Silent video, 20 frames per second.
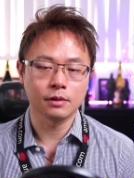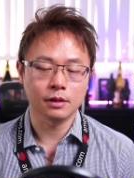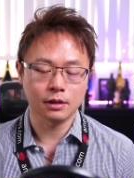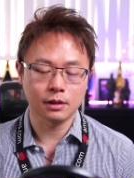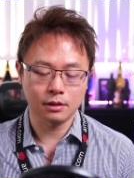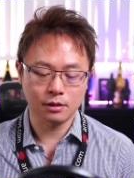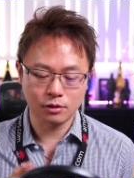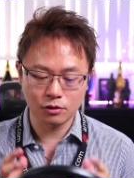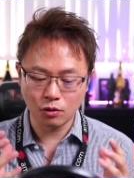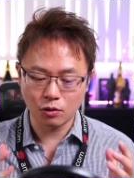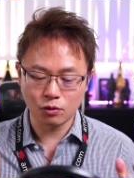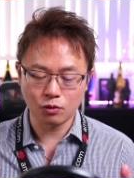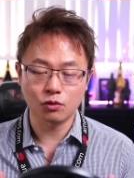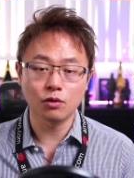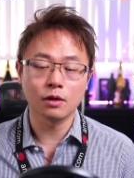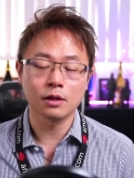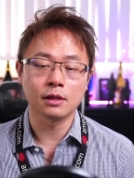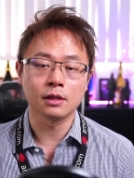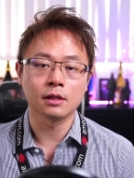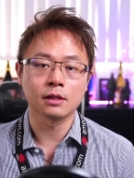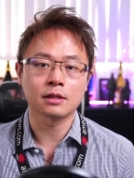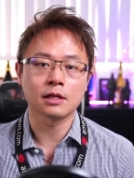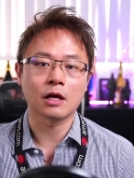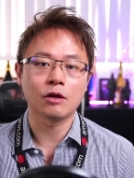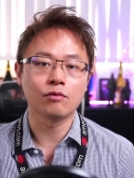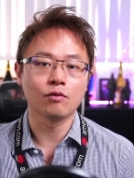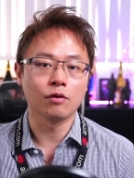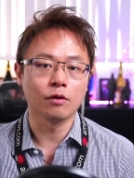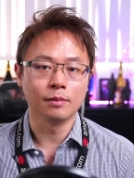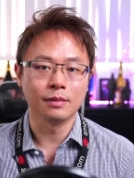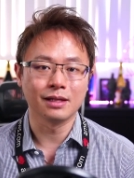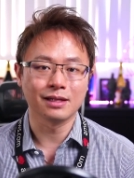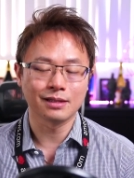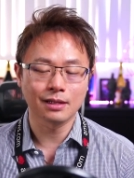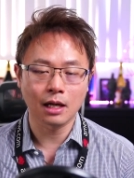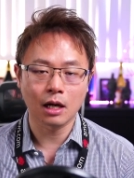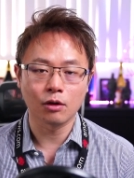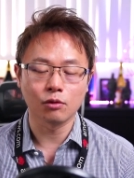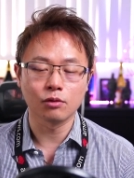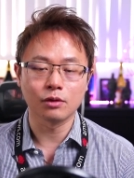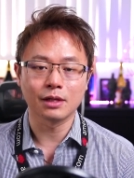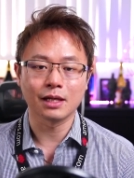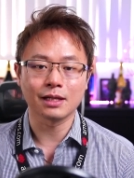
呃踊跃的参与我们的讨论。